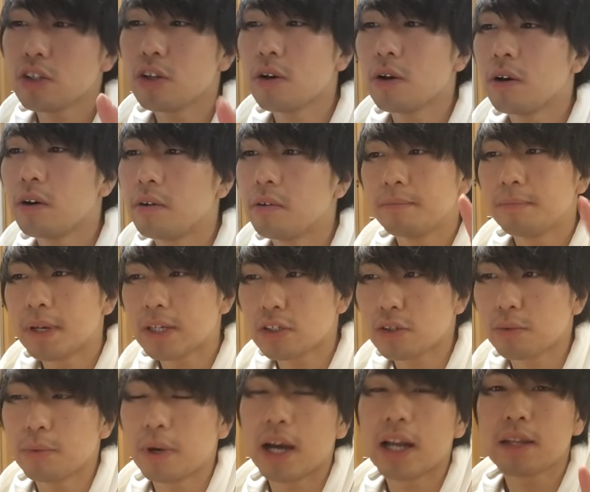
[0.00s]
の場
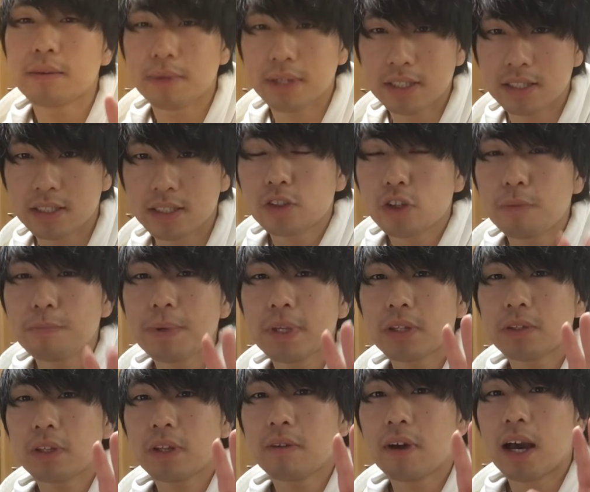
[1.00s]
所もあります
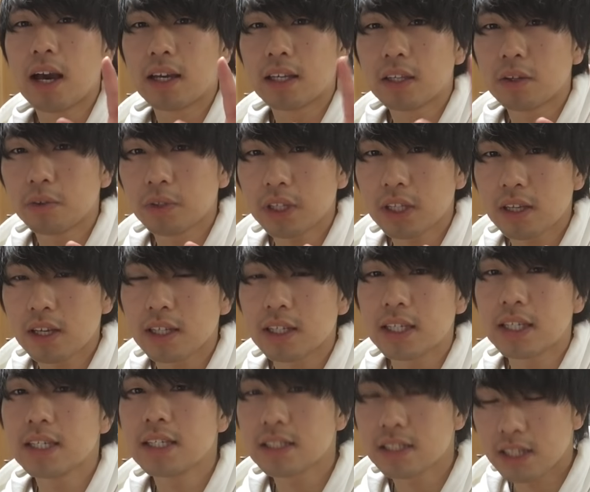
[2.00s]
ストンピットでは基本的には
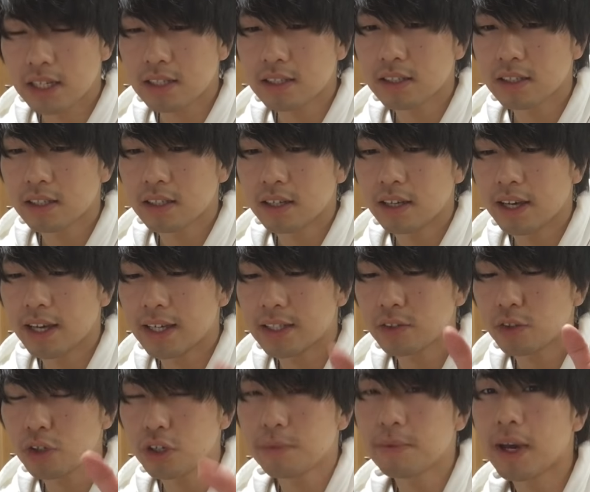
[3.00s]
禁止です、えー、
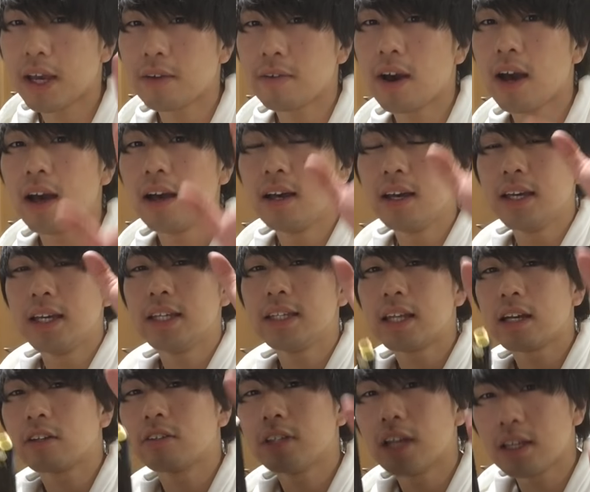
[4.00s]
そういう場合は
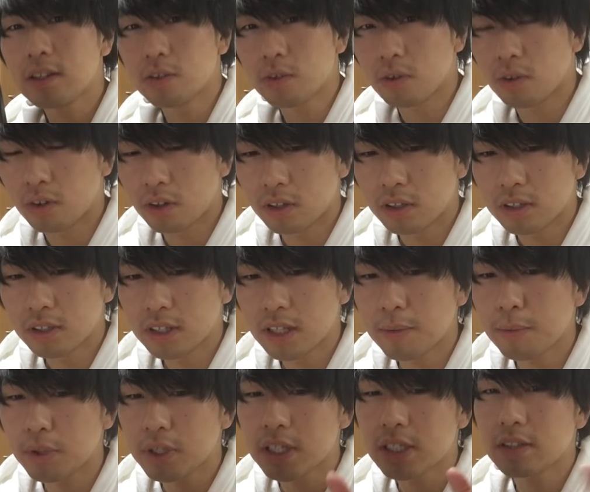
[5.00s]
痛くないところで
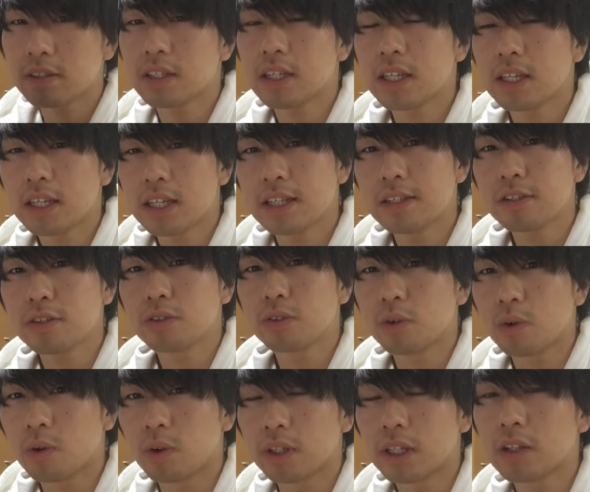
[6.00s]
も気づき気づくと
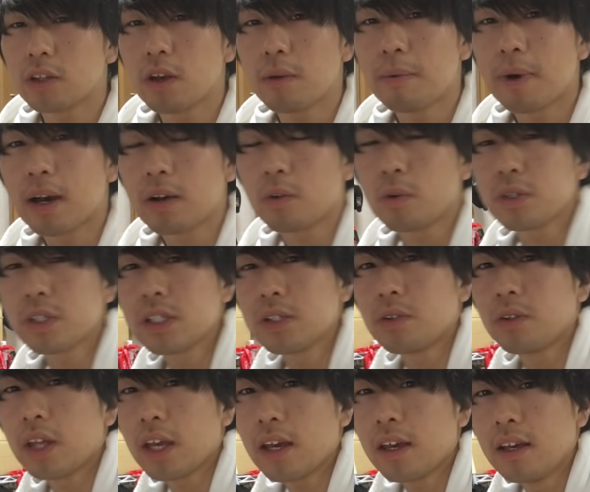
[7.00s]
ころ例えば腰
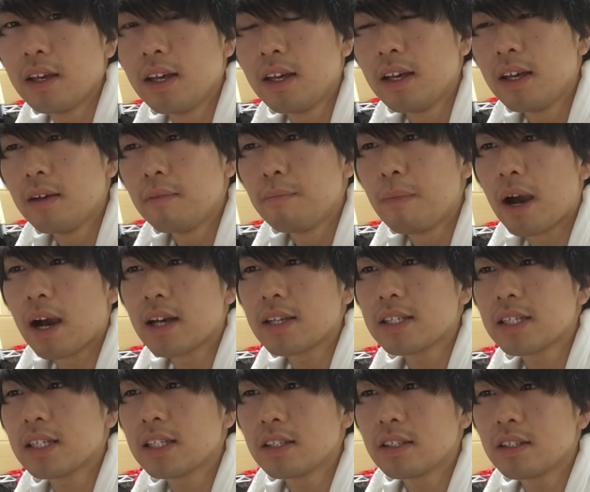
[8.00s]
のね
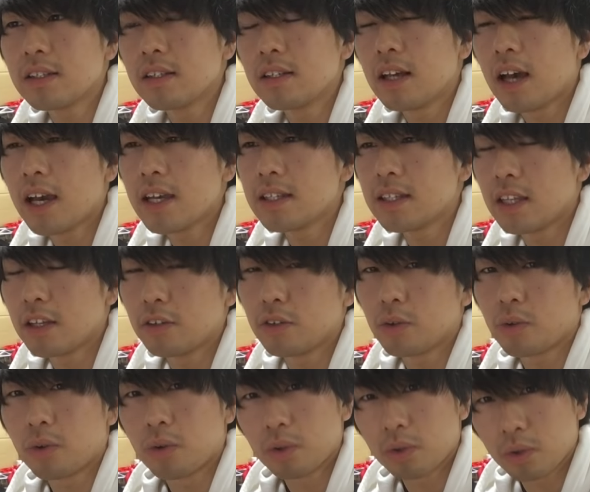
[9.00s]
マガジン入ってると
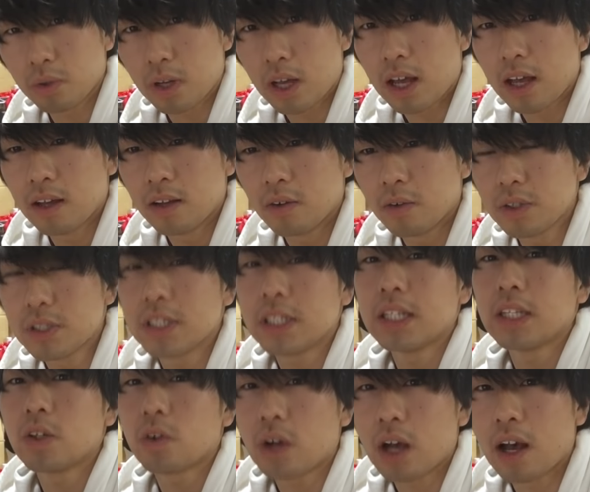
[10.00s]
ころとかお
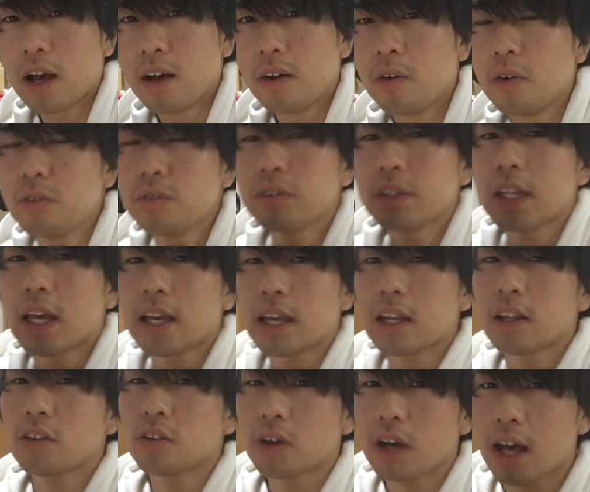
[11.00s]
尻とかを打ってあげ
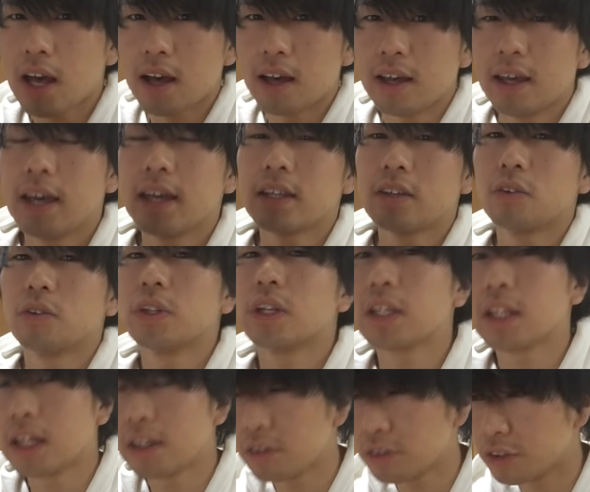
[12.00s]
るのが、えー、基本的
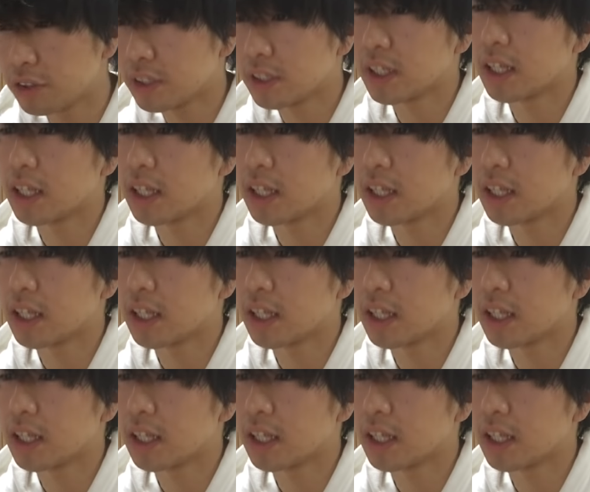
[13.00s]
なルールに